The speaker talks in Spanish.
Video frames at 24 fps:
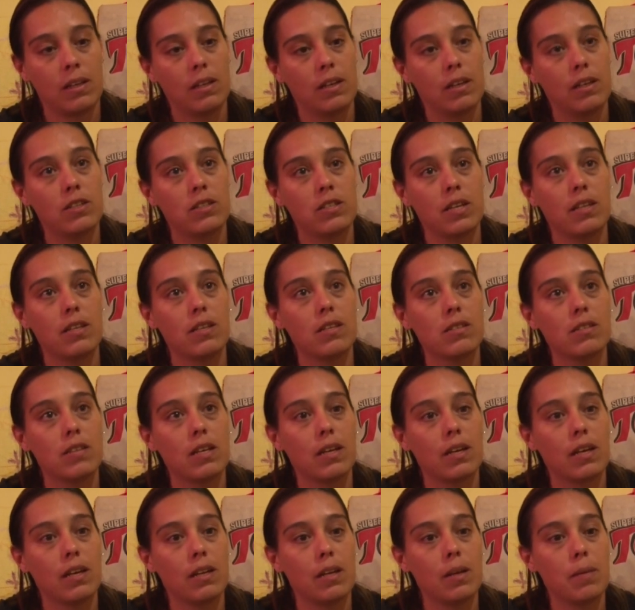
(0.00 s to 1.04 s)
Ella
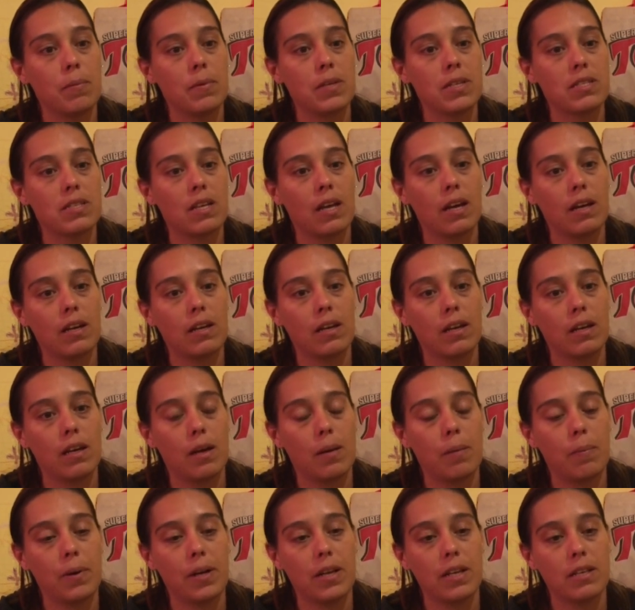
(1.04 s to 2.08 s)
dice que en el mensaje
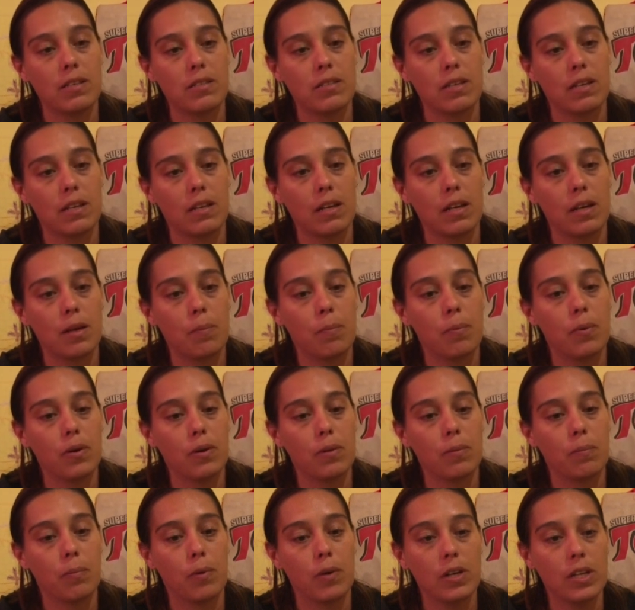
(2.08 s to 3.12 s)
aparece que es
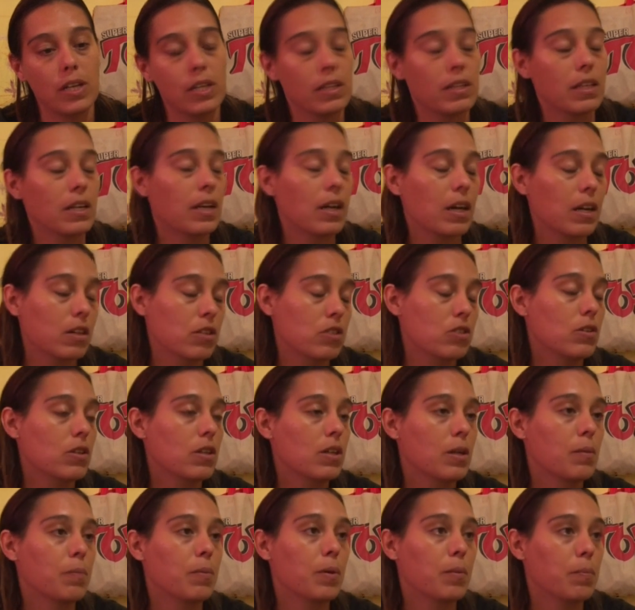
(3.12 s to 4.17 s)
por política, que yo le
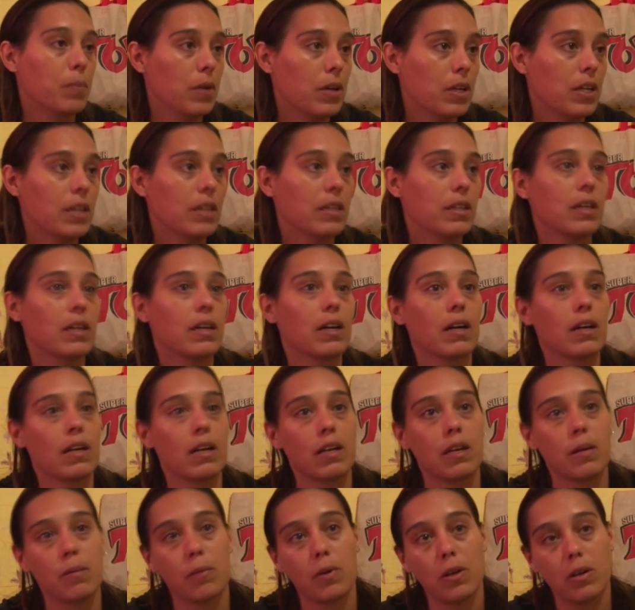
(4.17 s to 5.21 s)
dije por política,
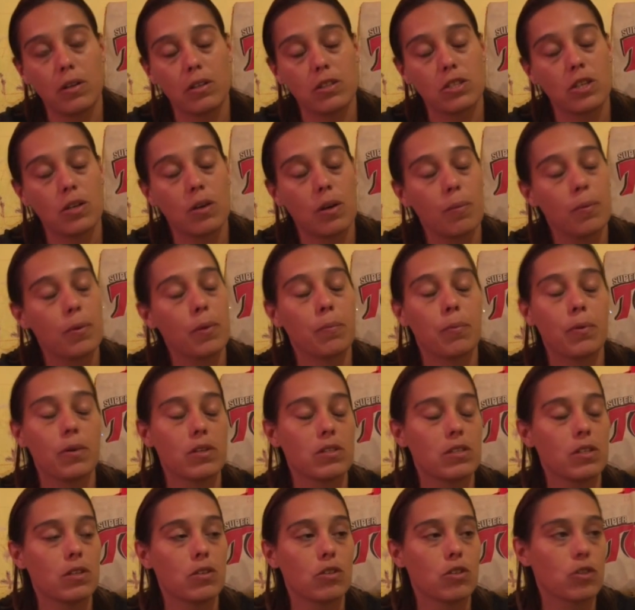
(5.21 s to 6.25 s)
que quemó a los chicos a
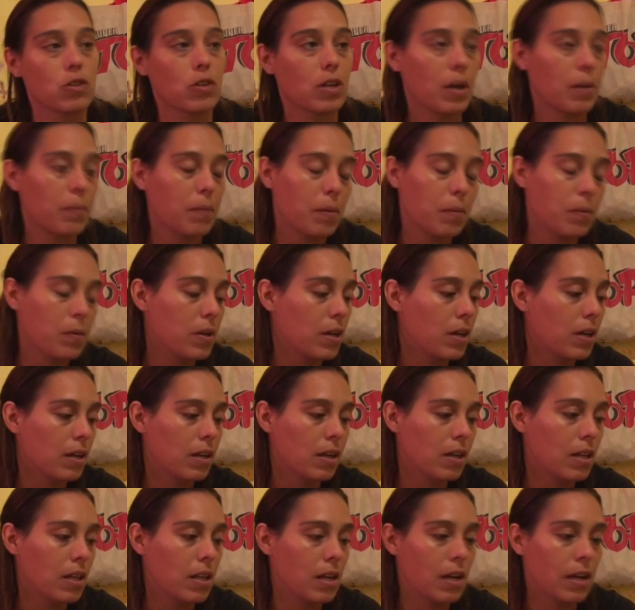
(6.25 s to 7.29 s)
propósito, yo jamás me voy a
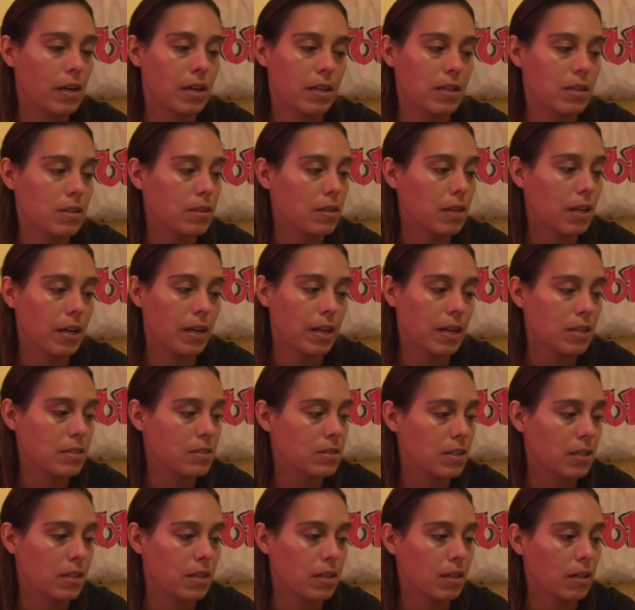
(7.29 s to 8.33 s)
reír de la
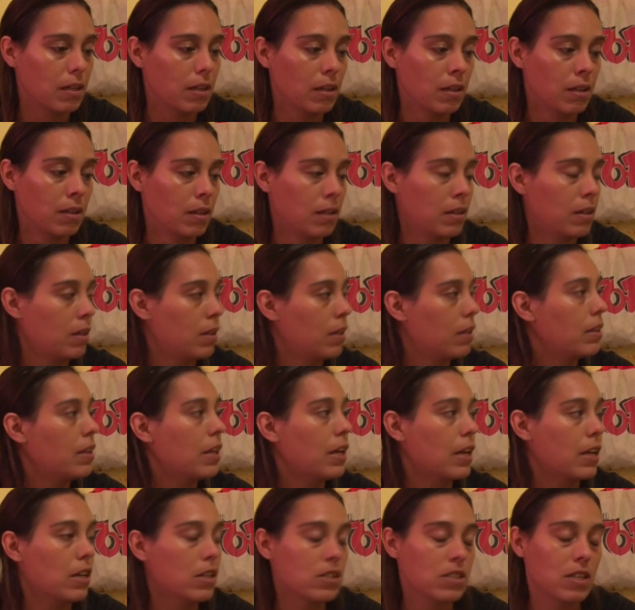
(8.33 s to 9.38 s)
desgracia de,
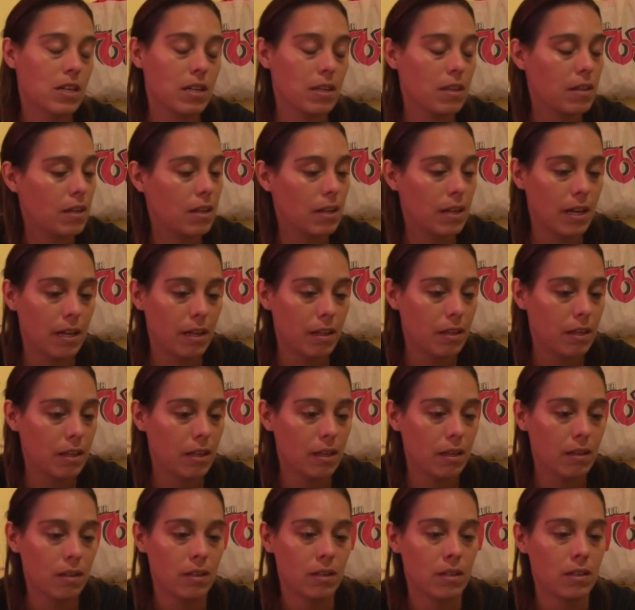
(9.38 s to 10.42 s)
ella ni de
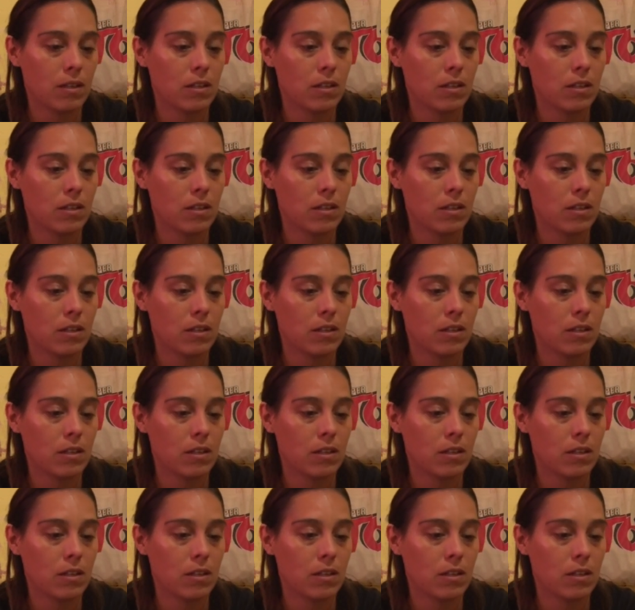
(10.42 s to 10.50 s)
nadie.